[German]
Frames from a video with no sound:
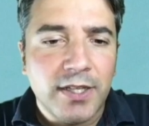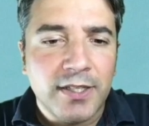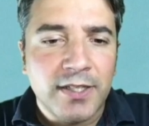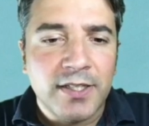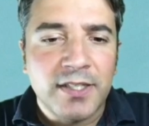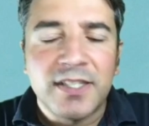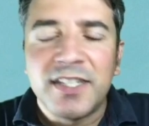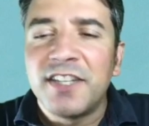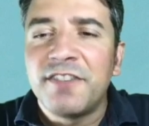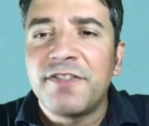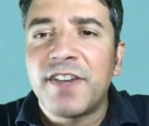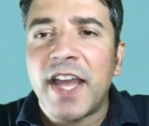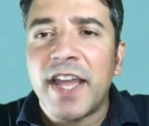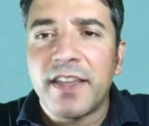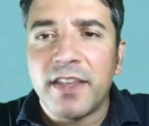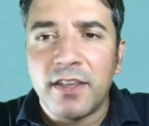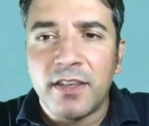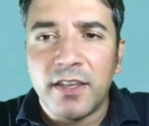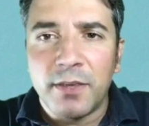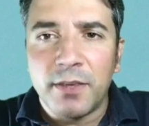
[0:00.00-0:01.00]
Das ist nicht
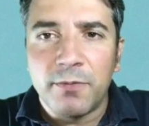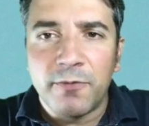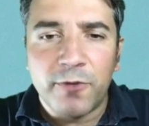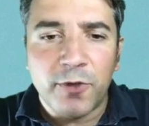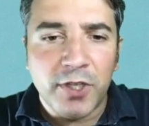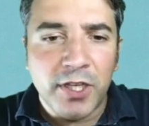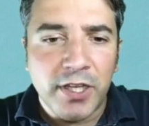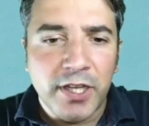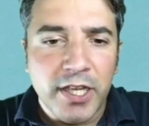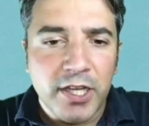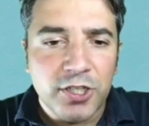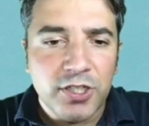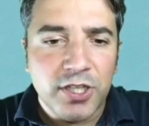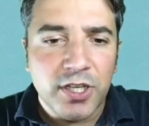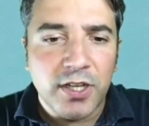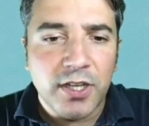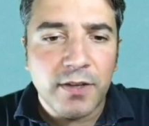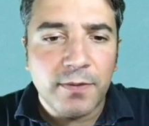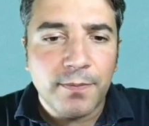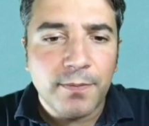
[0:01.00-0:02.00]
freigegeben von den
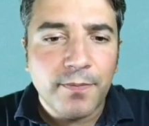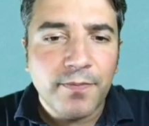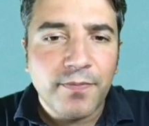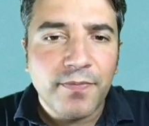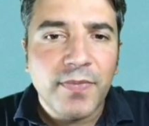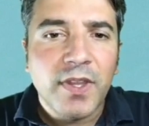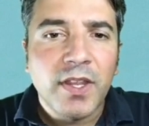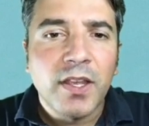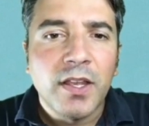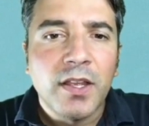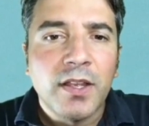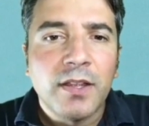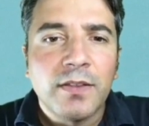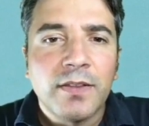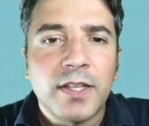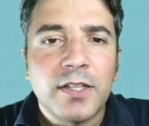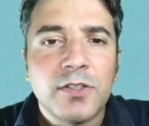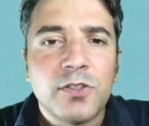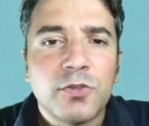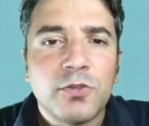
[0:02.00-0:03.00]
Herstellern.
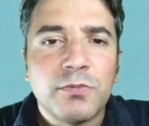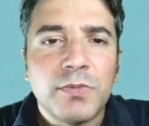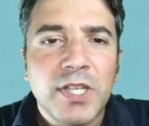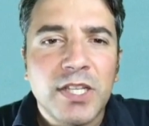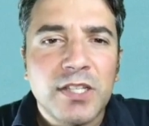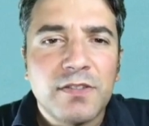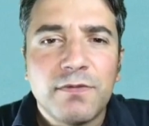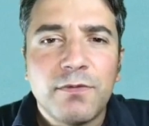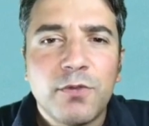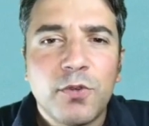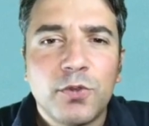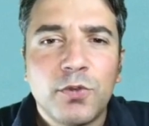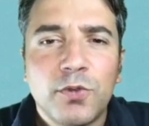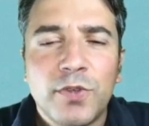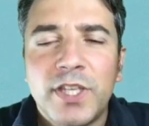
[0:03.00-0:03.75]
Dann zum nächsten Foto.